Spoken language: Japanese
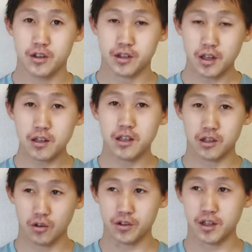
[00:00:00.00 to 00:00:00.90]
さっき
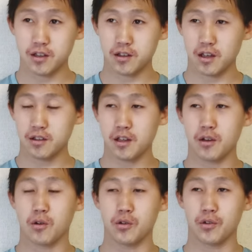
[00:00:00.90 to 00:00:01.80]
の設定
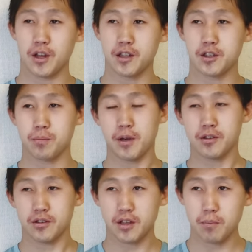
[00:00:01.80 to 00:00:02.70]
戦後の
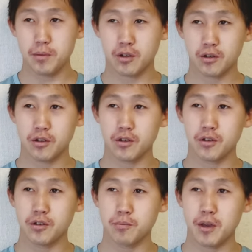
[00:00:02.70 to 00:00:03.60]
レースペースさんびゃく
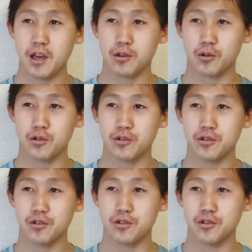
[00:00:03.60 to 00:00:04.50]

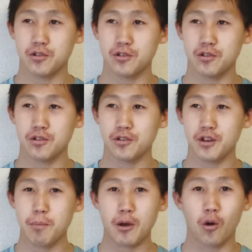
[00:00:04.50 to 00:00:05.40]

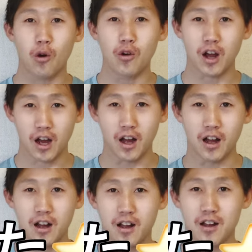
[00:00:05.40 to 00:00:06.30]
メートルレペごほんが、
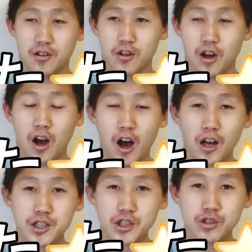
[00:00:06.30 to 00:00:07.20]

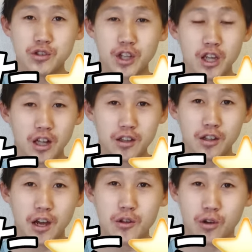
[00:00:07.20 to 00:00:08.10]
足作りになって
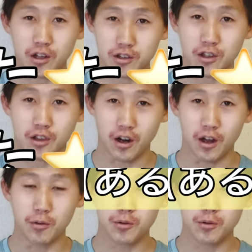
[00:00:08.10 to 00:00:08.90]
ないのかって言ったら、